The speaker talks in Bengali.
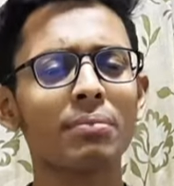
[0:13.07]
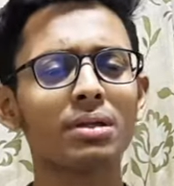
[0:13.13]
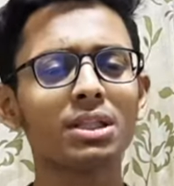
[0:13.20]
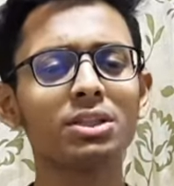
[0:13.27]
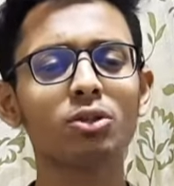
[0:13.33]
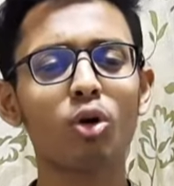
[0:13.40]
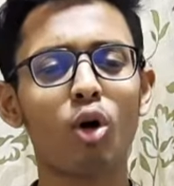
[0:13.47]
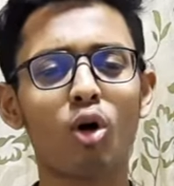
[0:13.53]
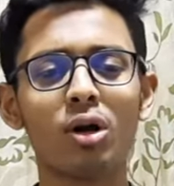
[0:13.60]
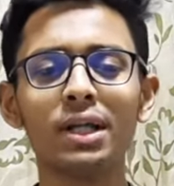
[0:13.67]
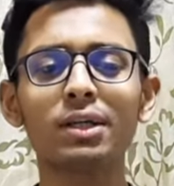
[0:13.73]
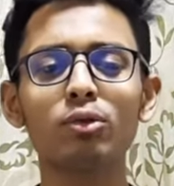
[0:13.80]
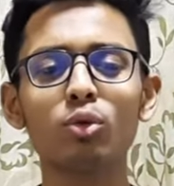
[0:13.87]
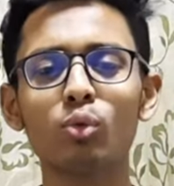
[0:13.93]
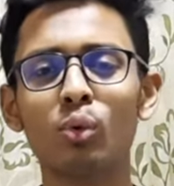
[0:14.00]
কিন্তু
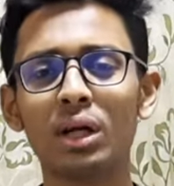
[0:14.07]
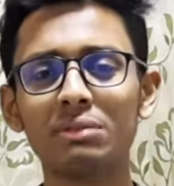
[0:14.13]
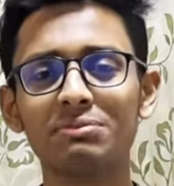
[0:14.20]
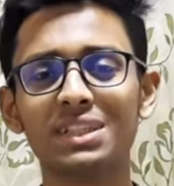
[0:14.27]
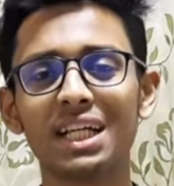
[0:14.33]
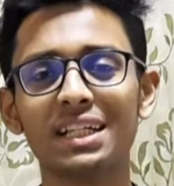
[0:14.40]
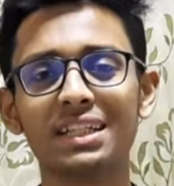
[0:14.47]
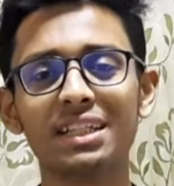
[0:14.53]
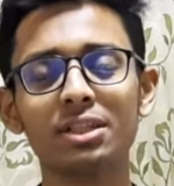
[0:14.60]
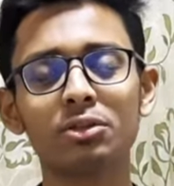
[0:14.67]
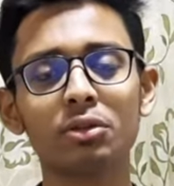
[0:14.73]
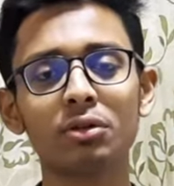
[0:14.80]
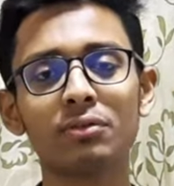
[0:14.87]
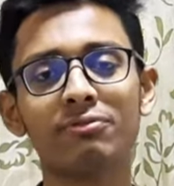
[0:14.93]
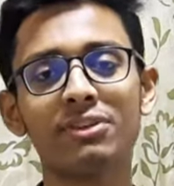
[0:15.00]
অনেকগুলো ওয়েবসাইট কিন্তু
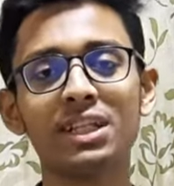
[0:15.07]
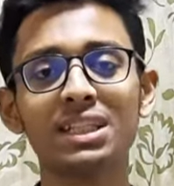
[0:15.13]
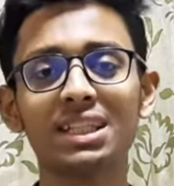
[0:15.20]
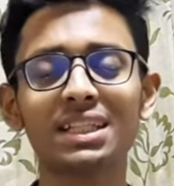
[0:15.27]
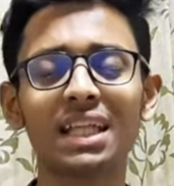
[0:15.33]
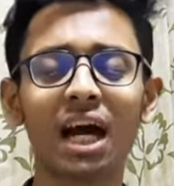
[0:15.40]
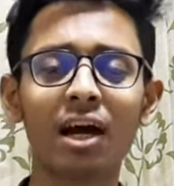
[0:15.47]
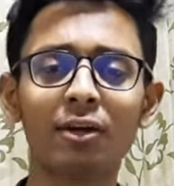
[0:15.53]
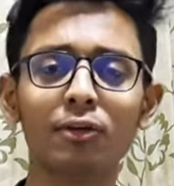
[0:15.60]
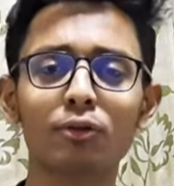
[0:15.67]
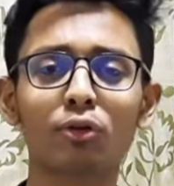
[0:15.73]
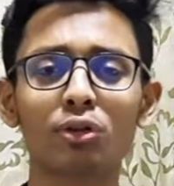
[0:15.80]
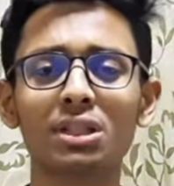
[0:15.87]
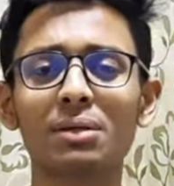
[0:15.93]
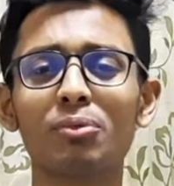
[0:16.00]
ফ্রিতে দেখানোর
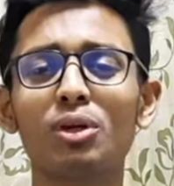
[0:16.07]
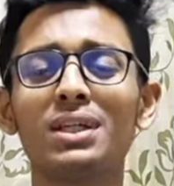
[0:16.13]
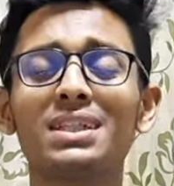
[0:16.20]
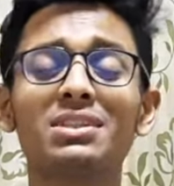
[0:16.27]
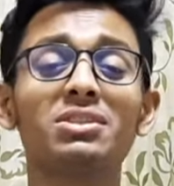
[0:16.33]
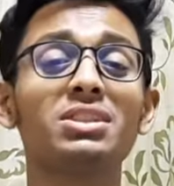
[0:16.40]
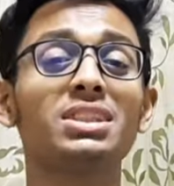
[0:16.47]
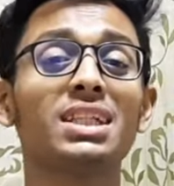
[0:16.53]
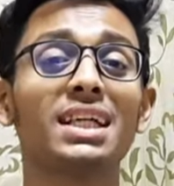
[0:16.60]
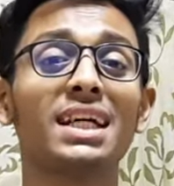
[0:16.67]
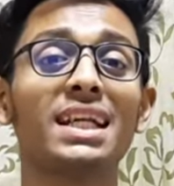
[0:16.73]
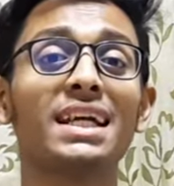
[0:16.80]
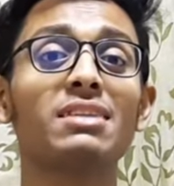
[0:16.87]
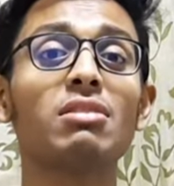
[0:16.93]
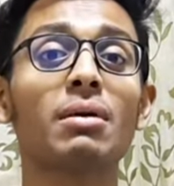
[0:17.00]
কথা বলে কিন্তু
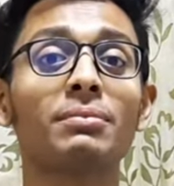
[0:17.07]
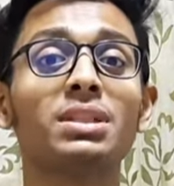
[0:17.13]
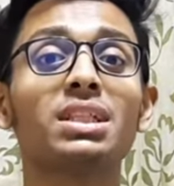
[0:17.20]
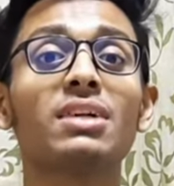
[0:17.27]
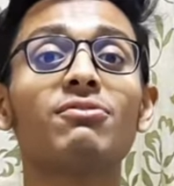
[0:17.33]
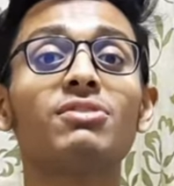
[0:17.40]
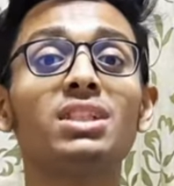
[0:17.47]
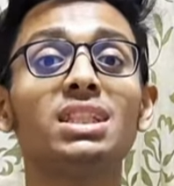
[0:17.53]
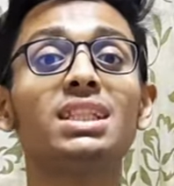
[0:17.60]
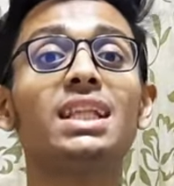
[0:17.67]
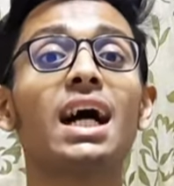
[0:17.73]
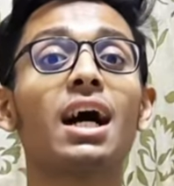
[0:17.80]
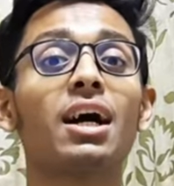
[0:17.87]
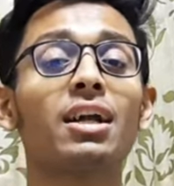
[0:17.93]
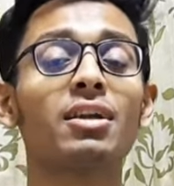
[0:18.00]
সেখানে কিন্তু আমাদেরকে ফ্রিতে
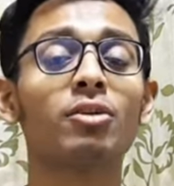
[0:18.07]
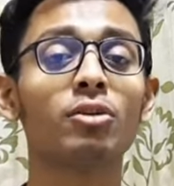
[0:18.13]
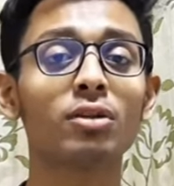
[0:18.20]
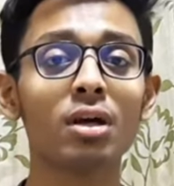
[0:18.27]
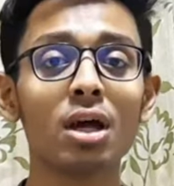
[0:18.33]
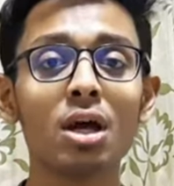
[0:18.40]
দেখানোর